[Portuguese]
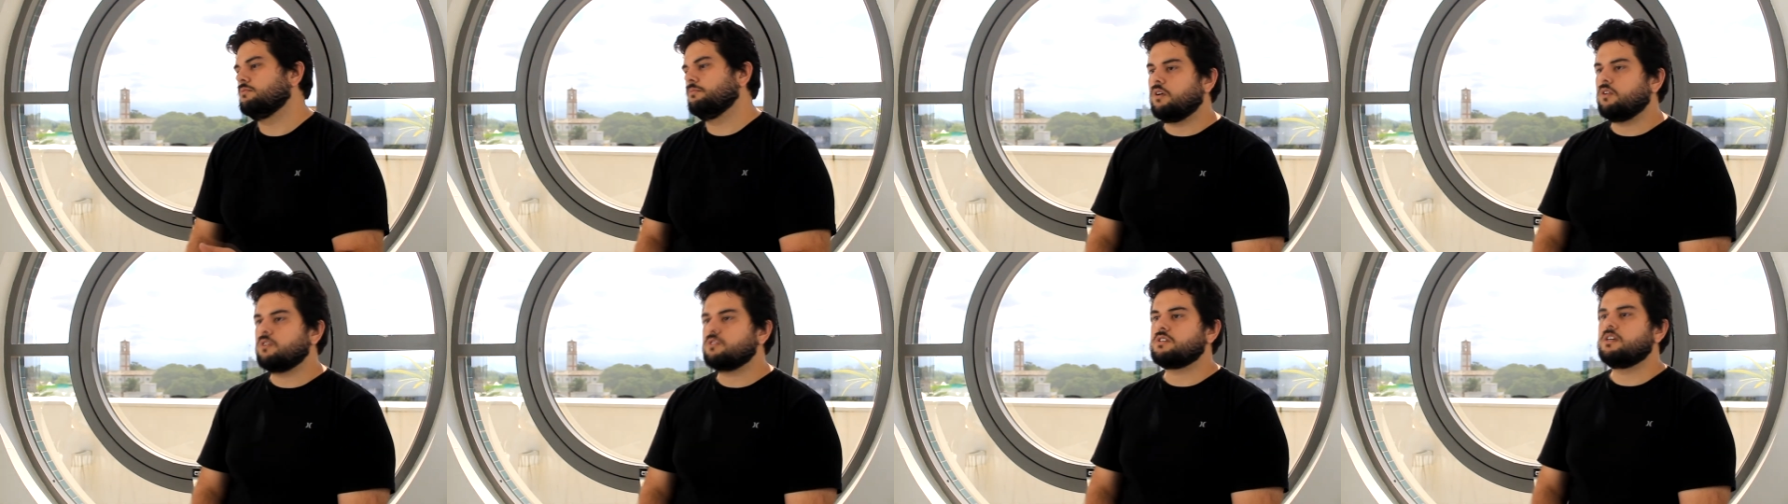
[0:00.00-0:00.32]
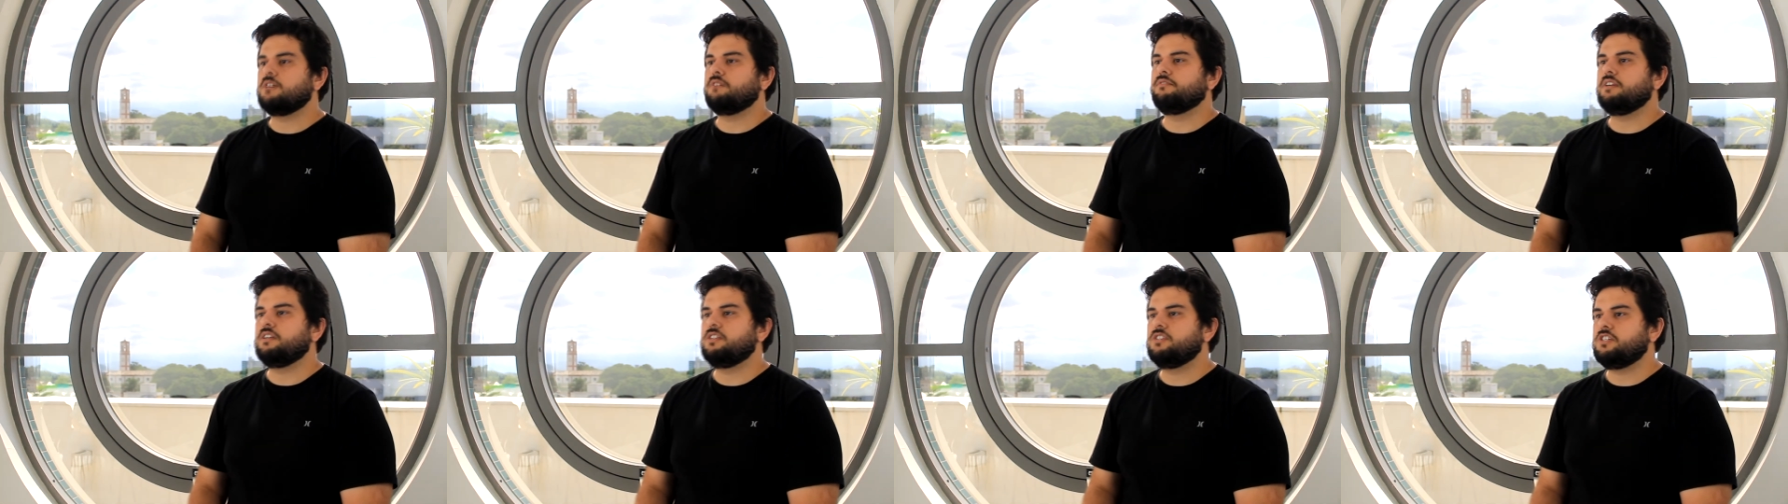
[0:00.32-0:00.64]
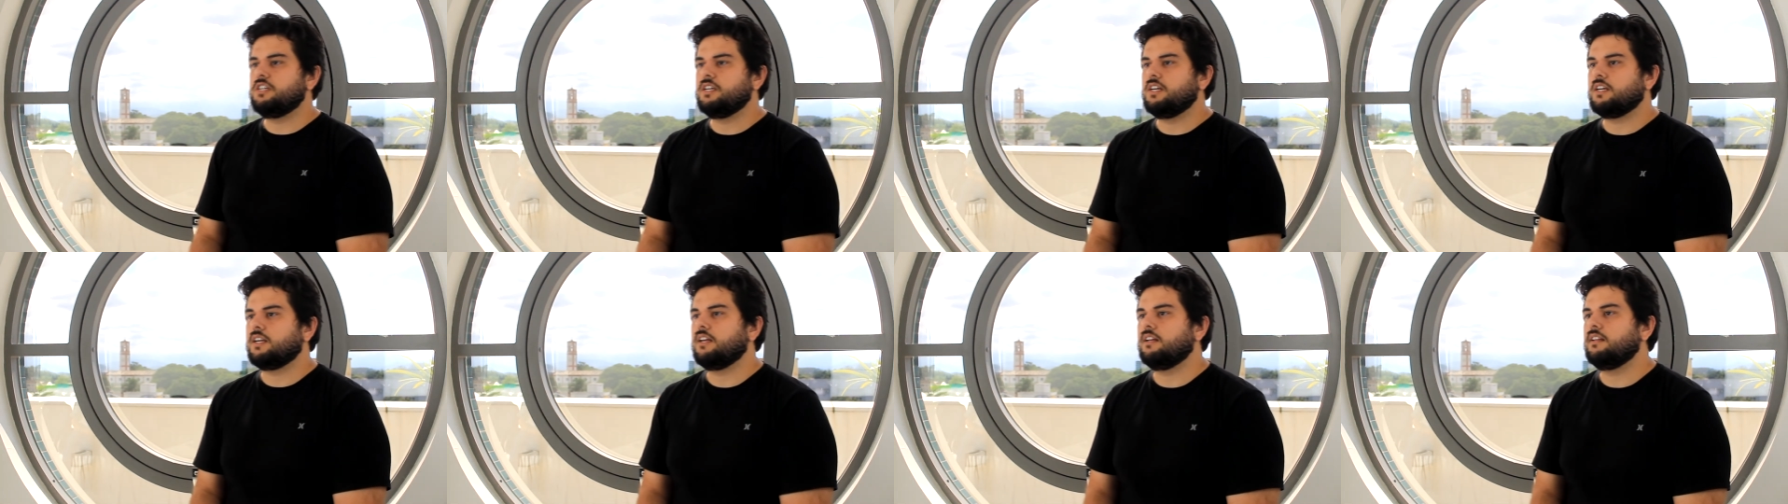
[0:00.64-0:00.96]
qual a
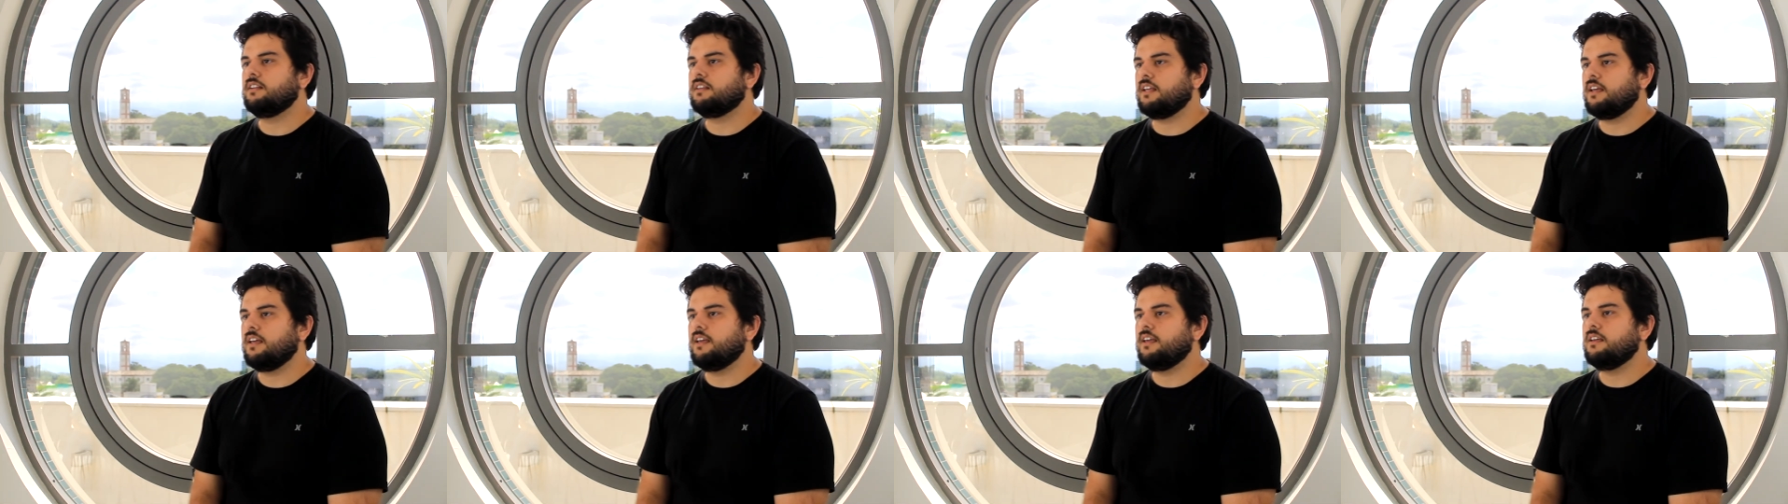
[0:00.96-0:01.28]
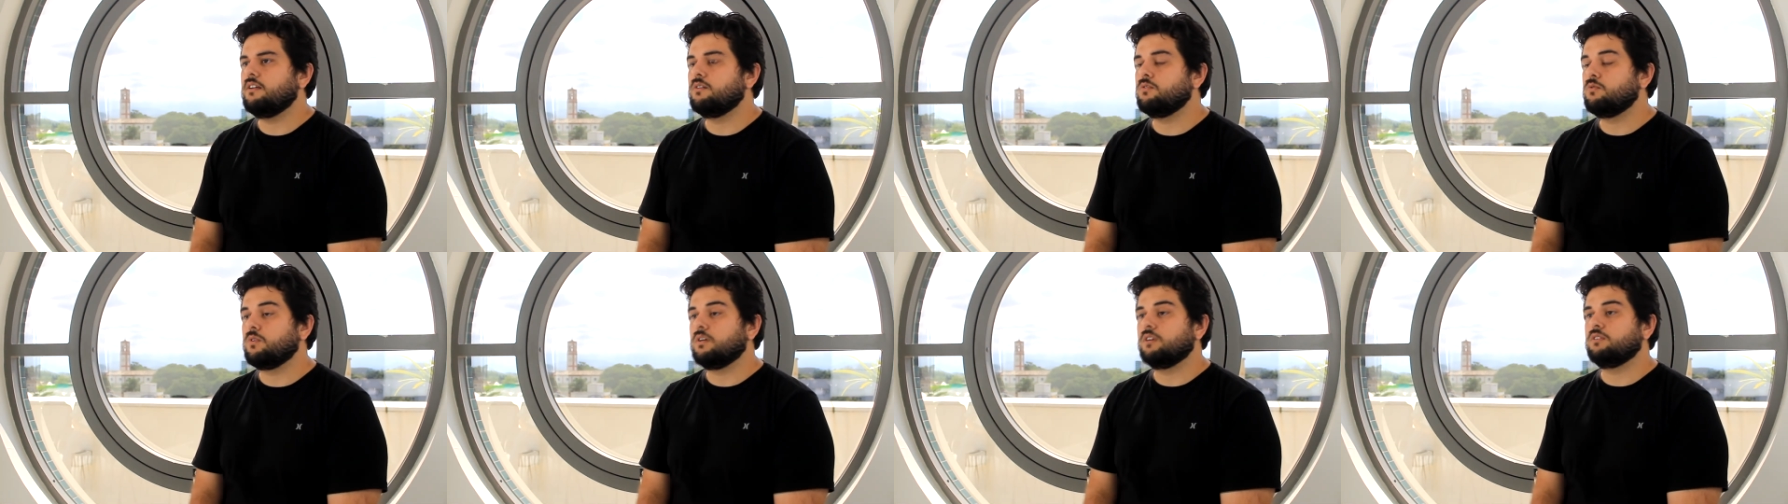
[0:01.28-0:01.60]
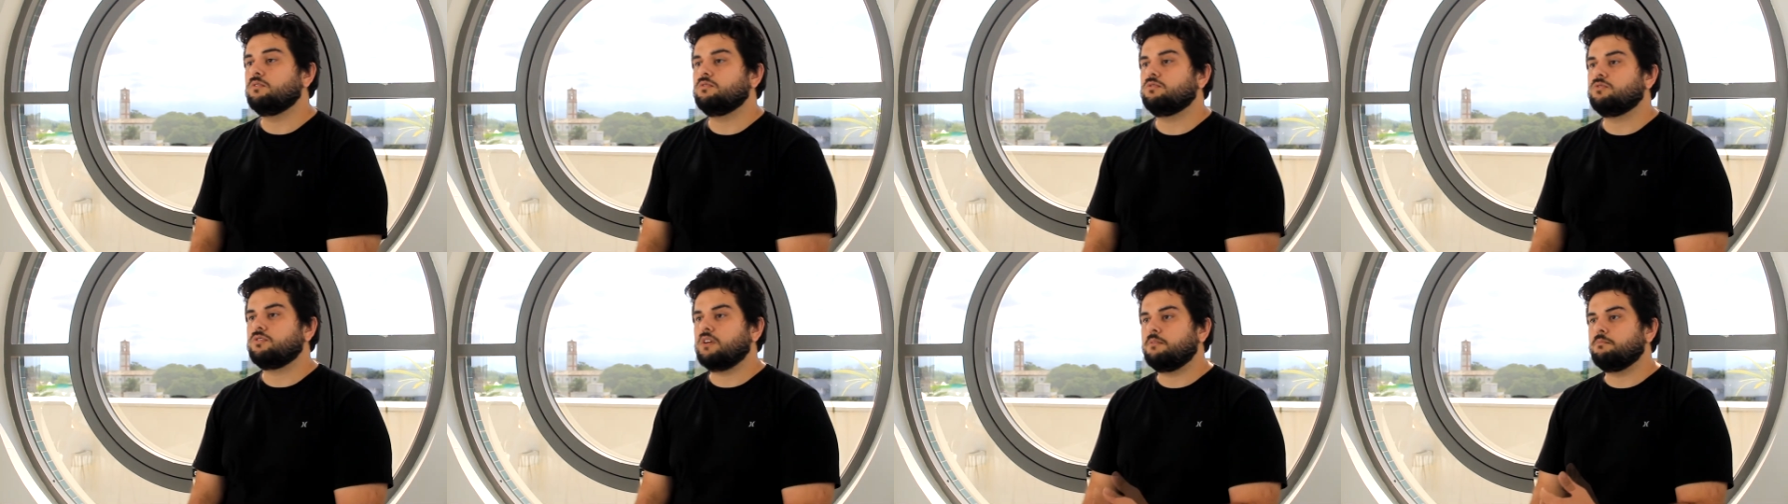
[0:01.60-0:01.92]
serventia que ele tem, o
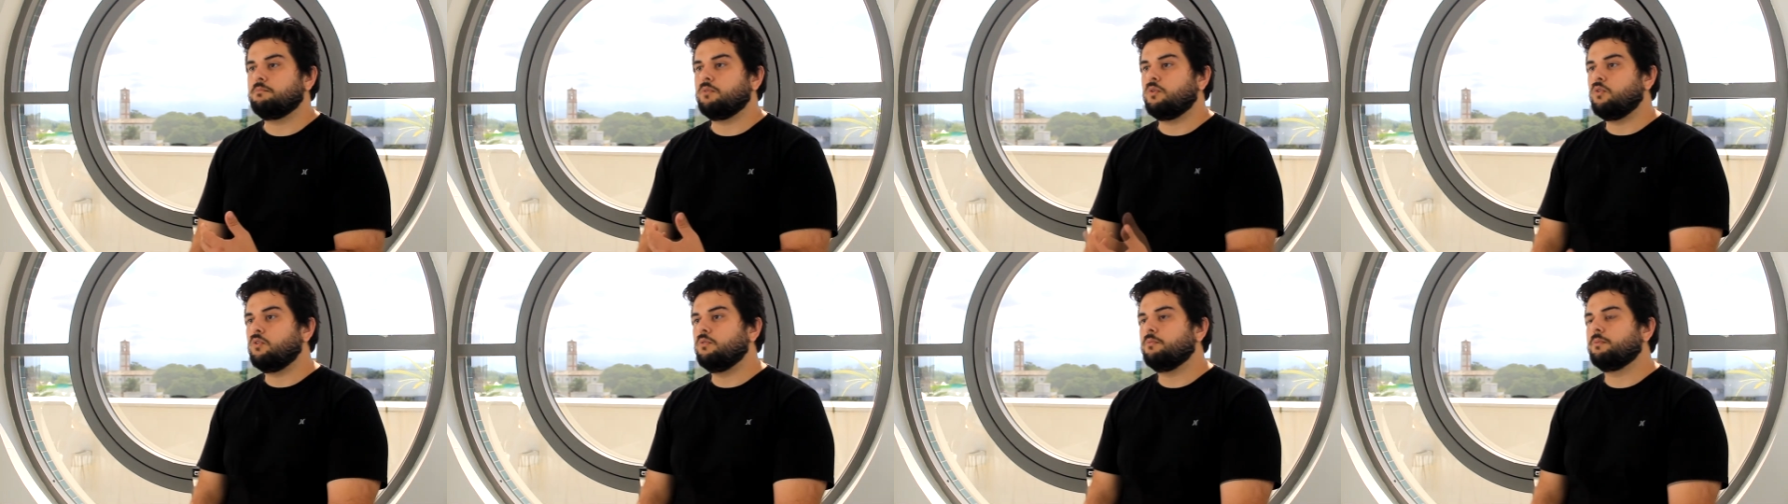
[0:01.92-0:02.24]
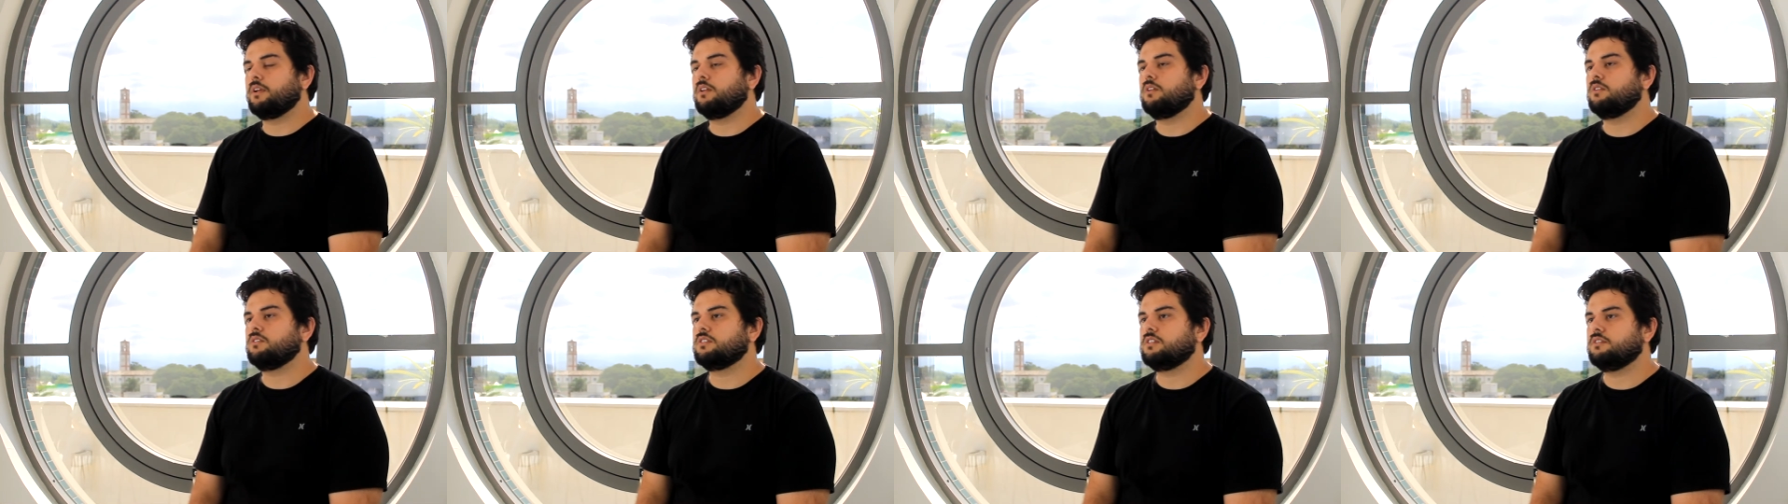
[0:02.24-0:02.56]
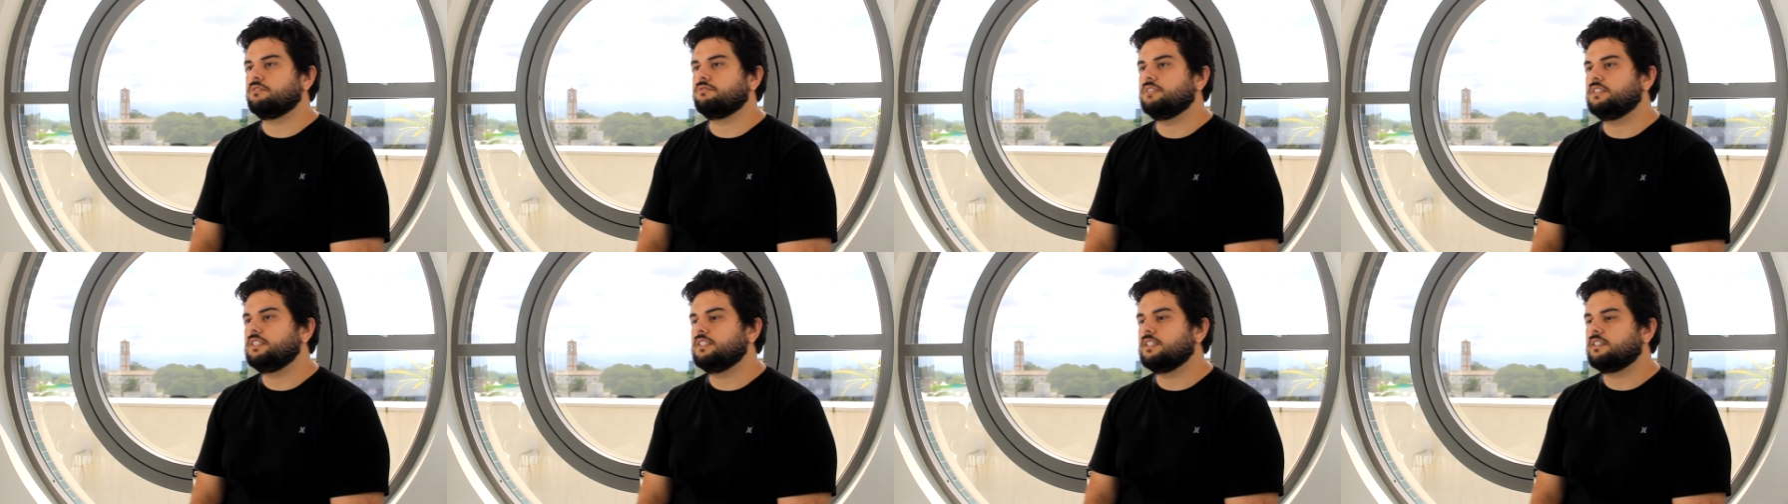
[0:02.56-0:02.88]
quanto isso é bom para nossa
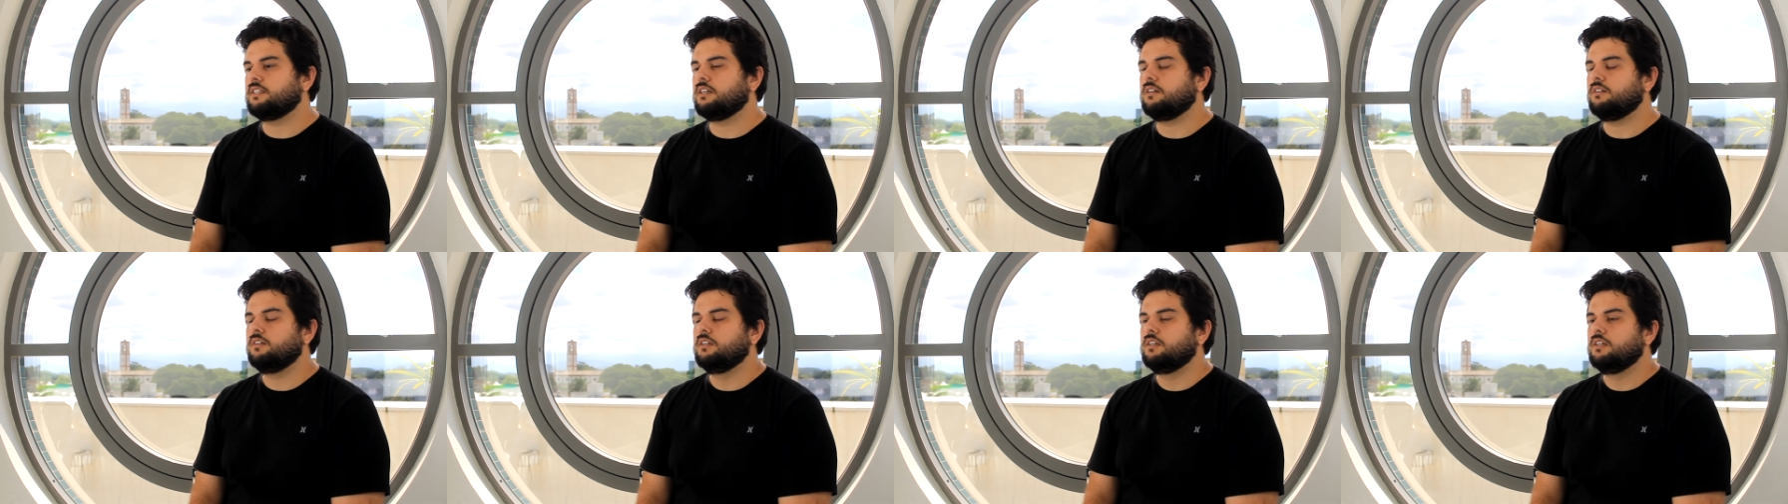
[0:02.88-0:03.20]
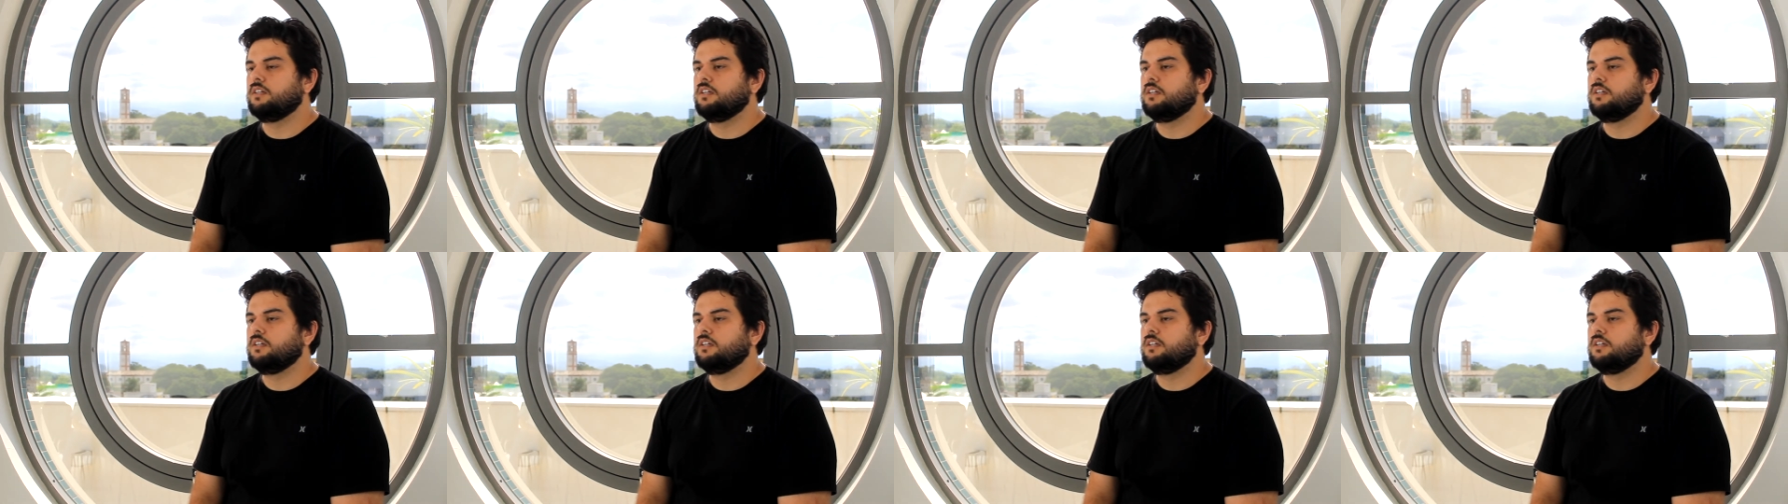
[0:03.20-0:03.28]
vida e tal.